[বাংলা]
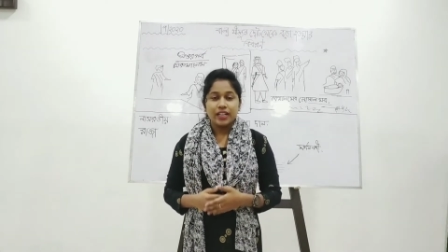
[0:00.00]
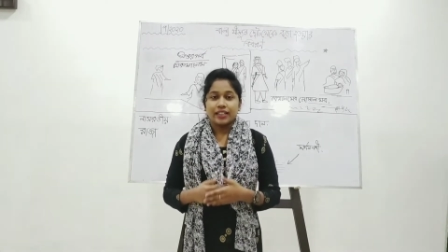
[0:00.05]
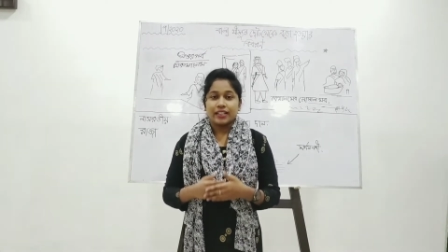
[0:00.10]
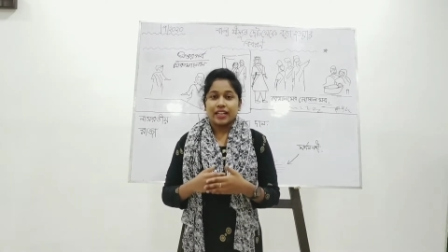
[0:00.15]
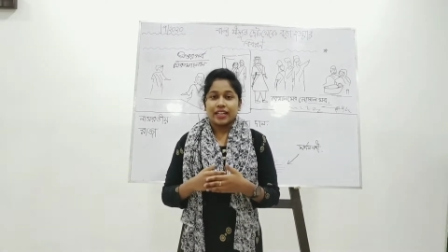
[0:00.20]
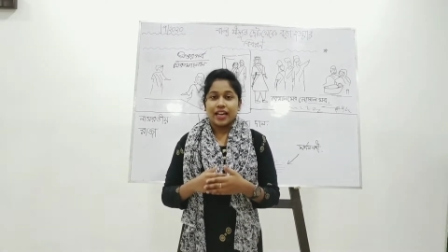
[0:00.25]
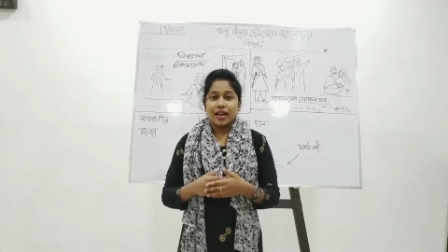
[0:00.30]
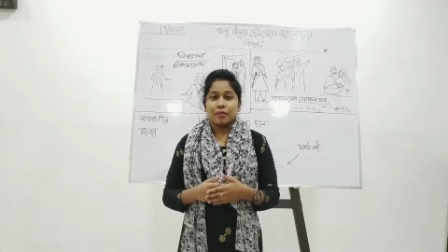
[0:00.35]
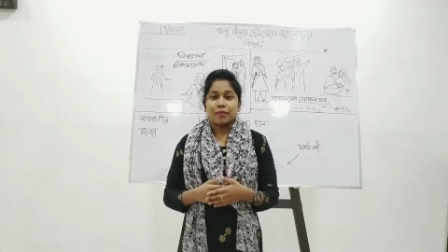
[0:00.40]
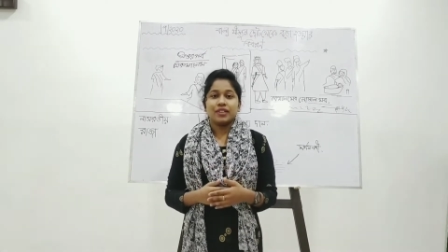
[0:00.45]

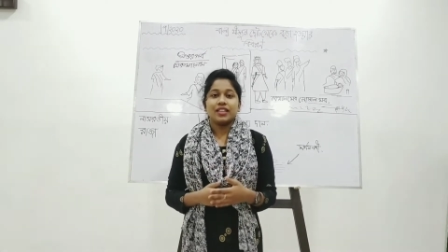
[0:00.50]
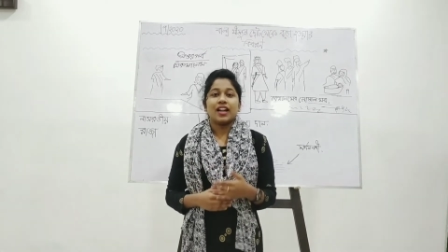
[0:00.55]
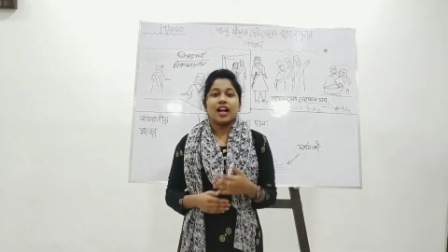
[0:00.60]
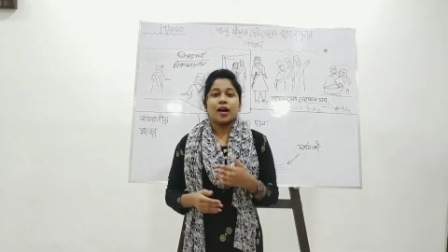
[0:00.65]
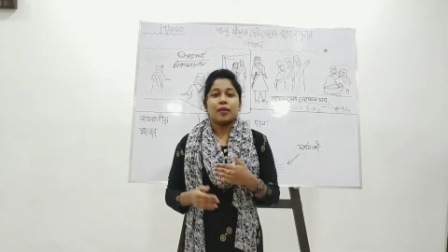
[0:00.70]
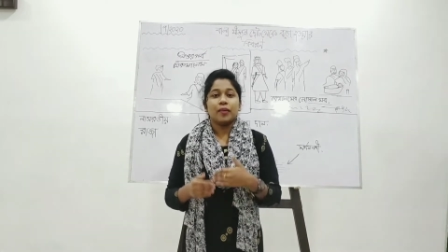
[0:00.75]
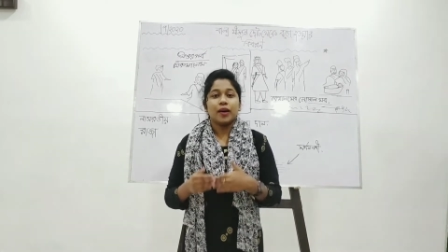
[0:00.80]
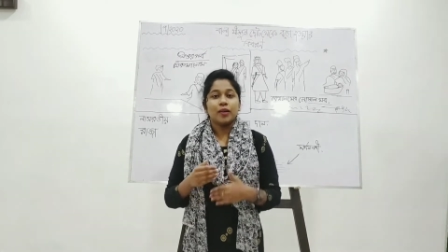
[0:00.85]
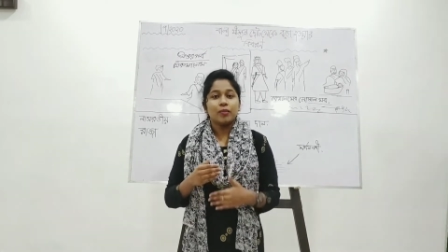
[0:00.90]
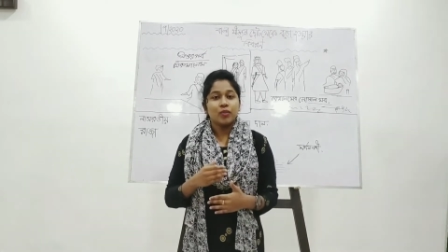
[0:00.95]
তাই আমাদের
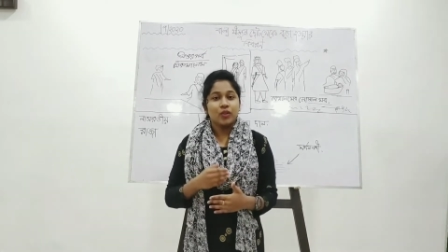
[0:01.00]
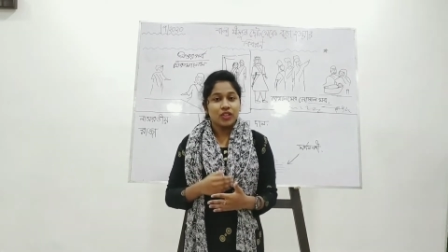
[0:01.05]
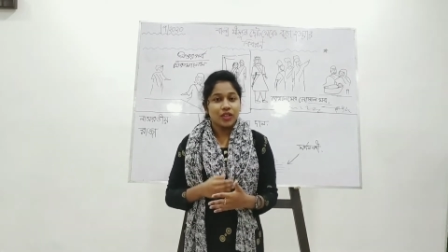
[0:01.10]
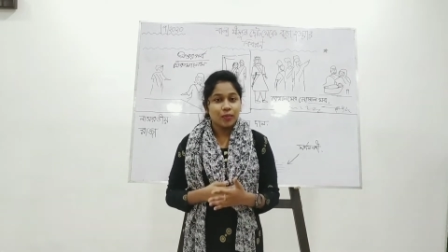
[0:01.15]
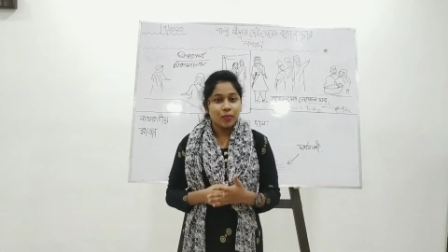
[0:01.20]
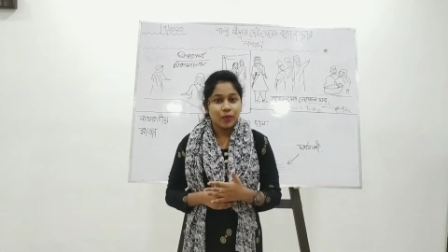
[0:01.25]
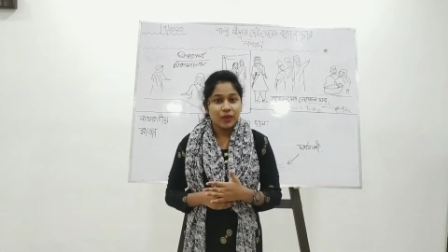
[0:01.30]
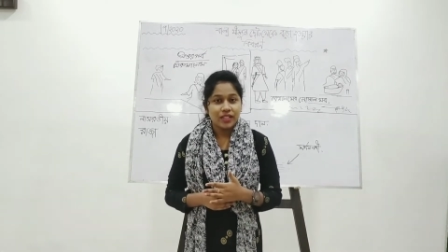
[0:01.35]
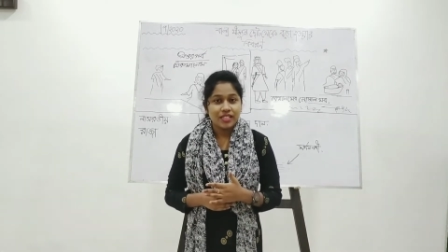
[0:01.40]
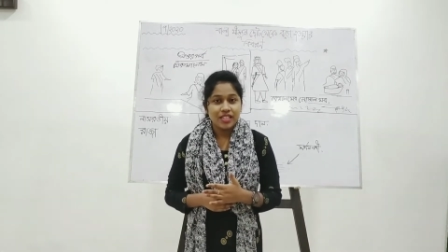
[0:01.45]
আবার মনে
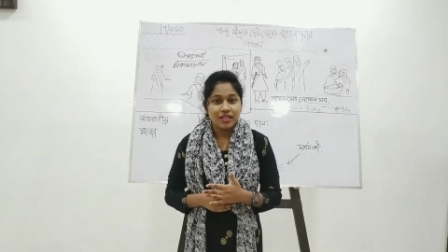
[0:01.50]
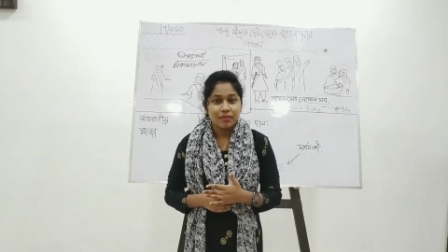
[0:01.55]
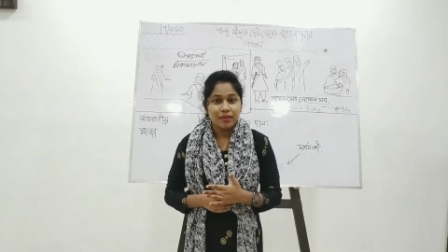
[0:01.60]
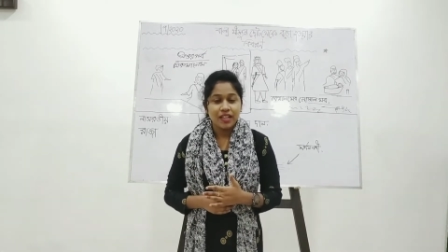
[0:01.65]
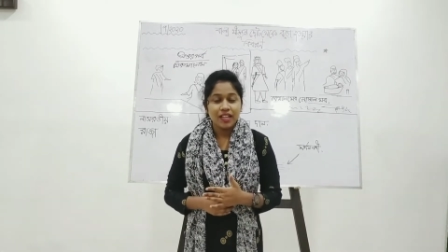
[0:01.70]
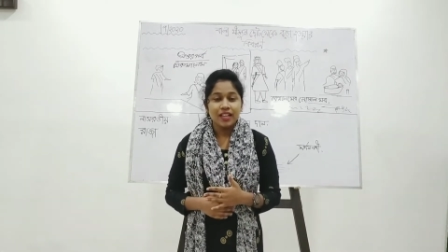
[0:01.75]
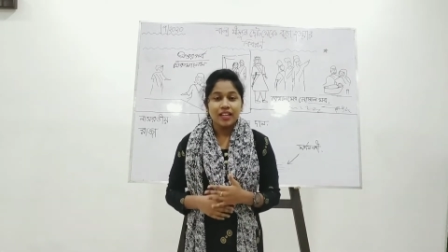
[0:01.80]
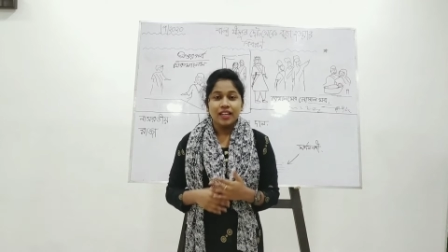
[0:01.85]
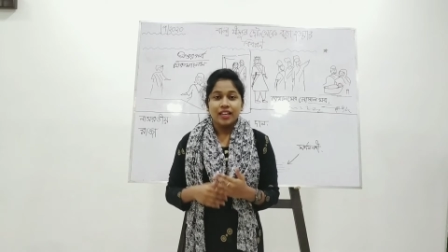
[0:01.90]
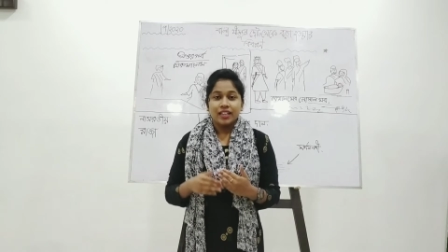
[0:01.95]
পড়ে যাবে
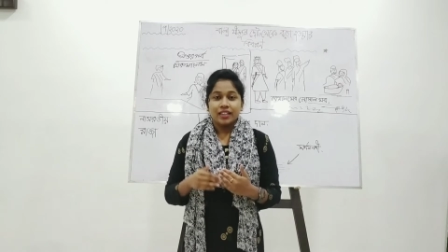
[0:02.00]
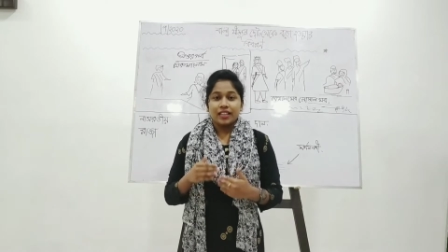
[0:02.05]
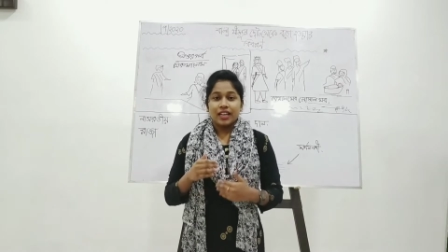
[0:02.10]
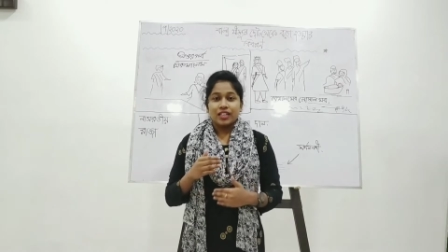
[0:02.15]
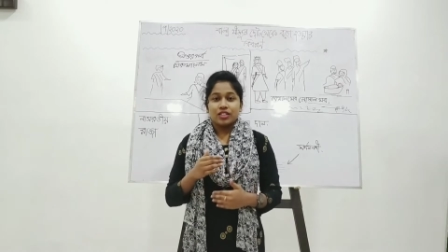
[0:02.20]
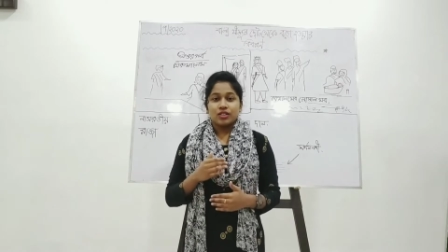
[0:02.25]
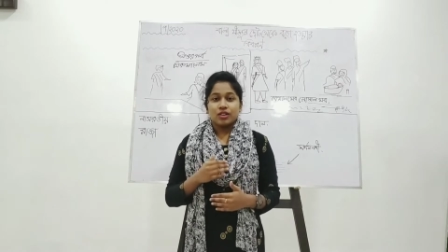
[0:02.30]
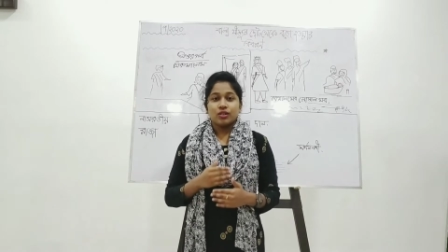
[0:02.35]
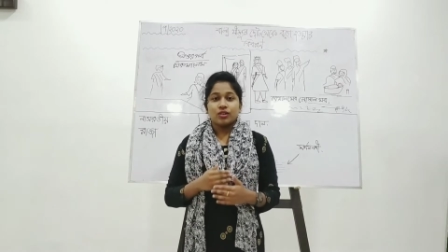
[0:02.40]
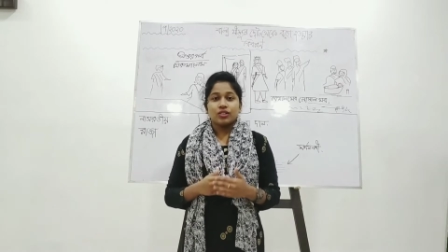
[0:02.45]
তাই
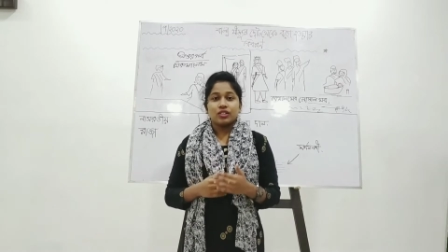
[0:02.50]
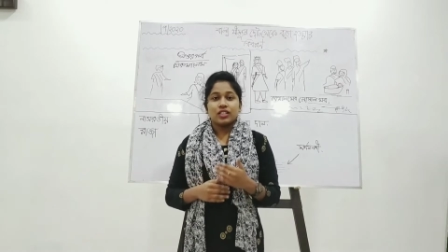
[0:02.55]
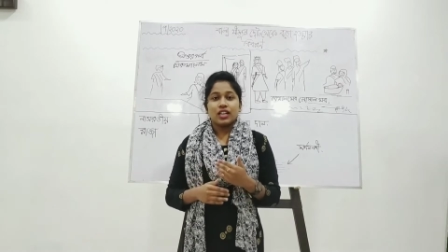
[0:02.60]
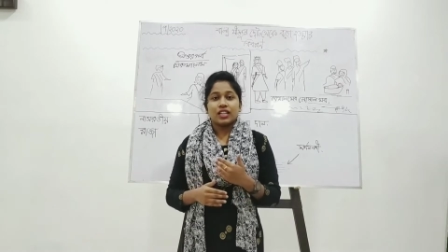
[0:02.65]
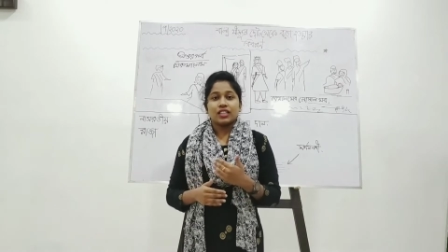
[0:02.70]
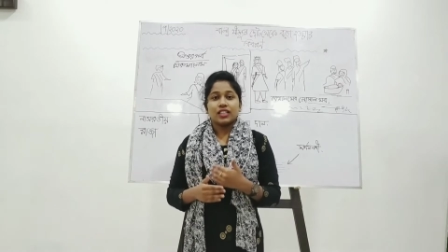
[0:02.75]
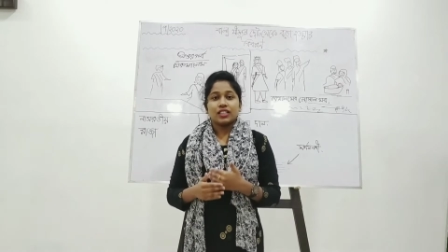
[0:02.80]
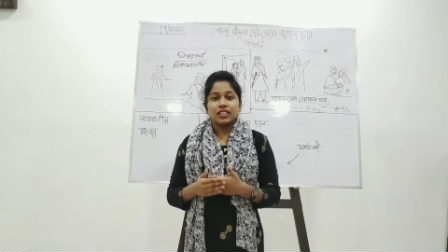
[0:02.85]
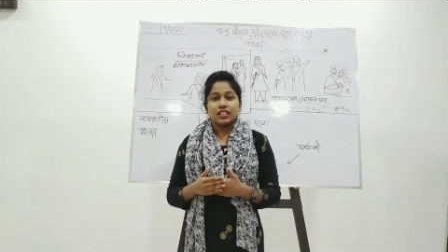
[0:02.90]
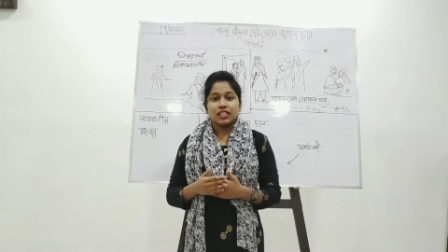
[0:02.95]
যখন
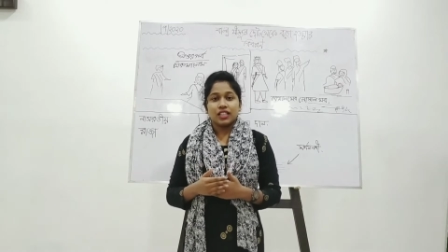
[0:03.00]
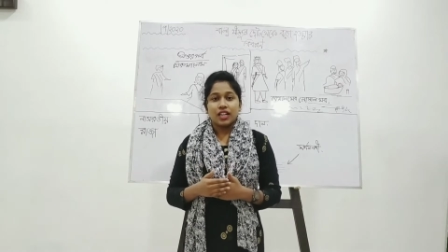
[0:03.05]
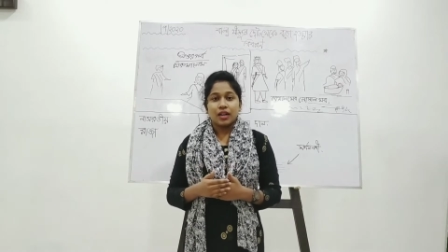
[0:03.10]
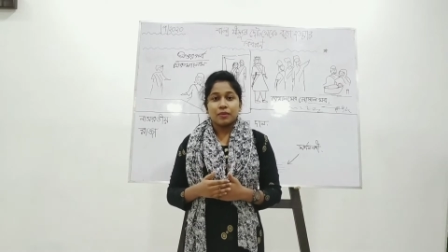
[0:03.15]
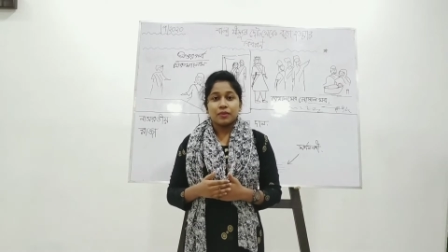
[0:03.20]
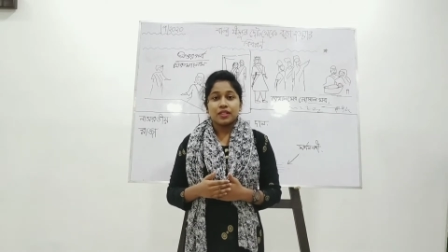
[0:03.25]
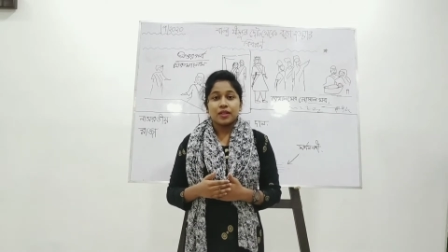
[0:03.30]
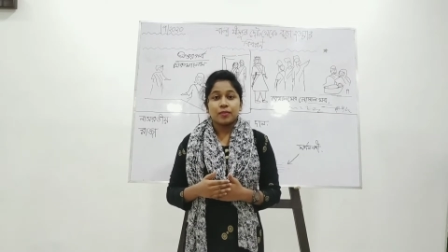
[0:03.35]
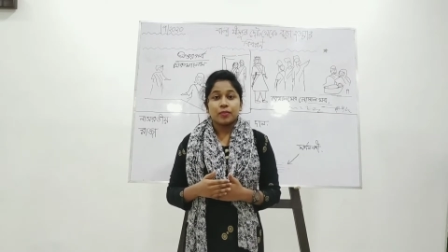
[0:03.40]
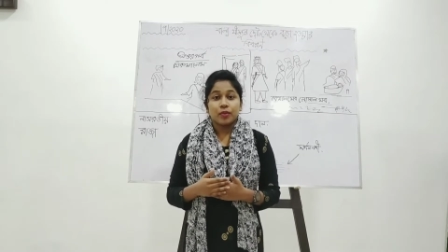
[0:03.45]
দাদা দিদিরা
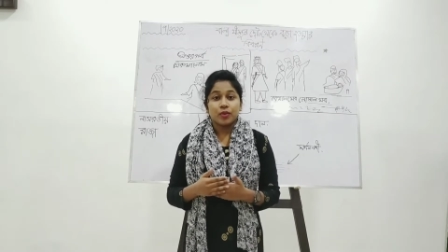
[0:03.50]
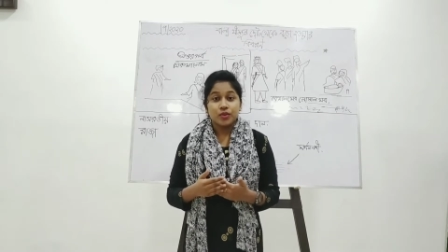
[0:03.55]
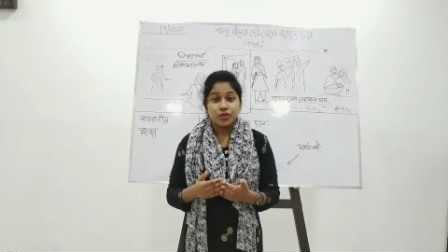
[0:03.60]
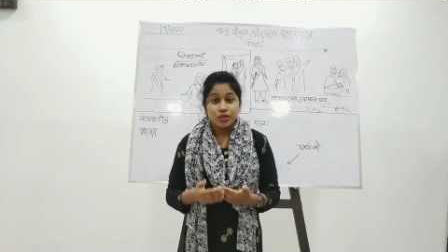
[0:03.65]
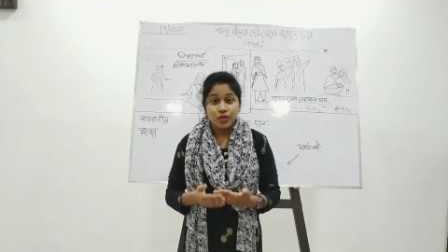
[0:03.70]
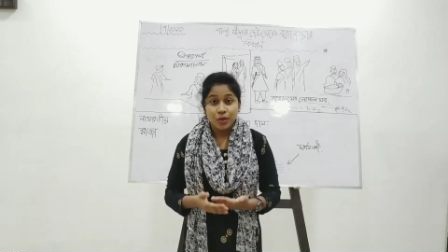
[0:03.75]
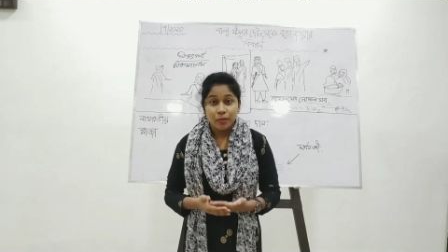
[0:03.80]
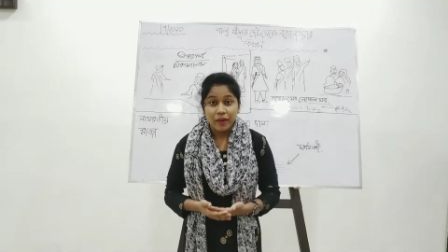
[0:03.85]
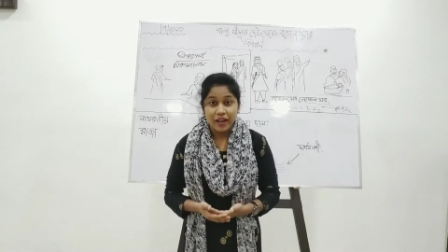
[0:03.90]
আমাদের প্রশ্ন